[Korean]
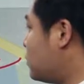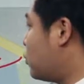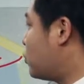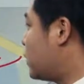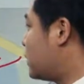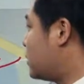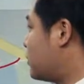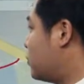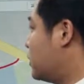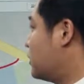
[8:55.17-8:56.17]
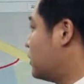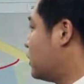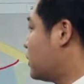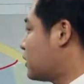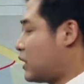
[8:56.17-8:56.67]
도로 같은 경우에는
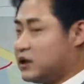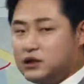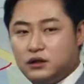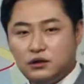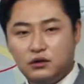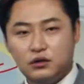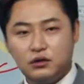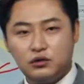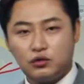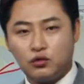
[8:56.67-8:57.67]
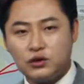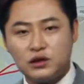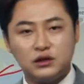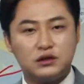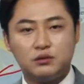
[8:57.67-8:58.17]
다시 이걸 농사
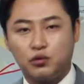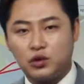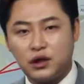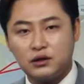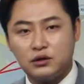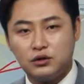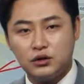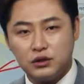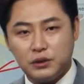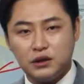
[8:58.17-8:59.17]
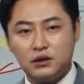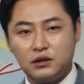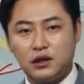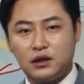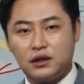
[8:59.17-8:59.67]
짓지는 못하거든요.
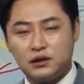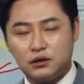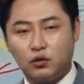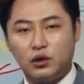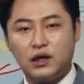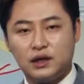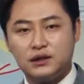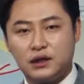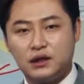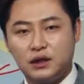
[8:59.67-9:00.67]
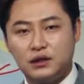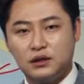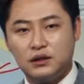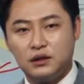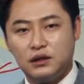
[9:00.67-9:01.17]
시멘트가 올라간
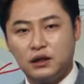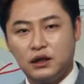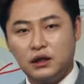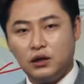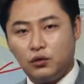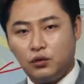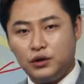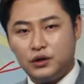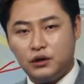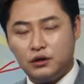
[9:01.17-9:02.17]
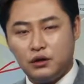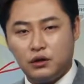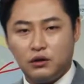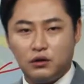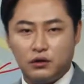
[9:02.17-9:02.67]
자리에는 네. 오히려
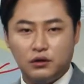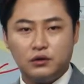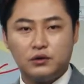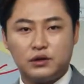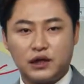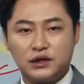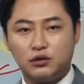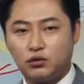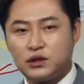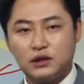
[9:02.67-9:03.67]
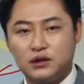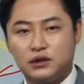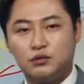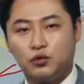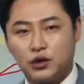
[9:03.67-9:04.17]
어, 다시 농사를
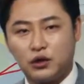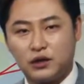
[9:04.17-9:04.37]
짓지 못해요.